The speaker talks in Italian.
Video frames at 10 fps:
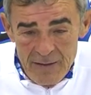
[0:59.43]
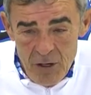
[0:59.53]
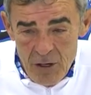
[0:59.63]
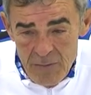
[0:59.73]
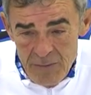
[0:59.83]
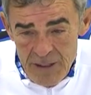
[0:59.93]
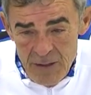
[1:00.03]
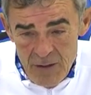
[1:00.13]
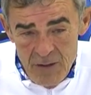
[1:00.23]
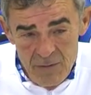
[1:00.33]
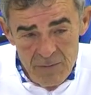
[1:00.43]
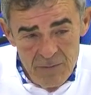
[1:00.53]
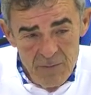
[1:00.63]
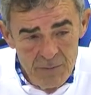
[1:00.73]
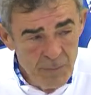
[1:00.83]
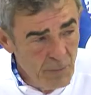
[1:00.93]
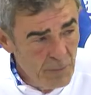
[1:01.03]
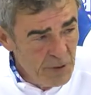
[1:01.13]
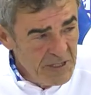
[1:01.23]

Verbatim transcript: no, però un, un po'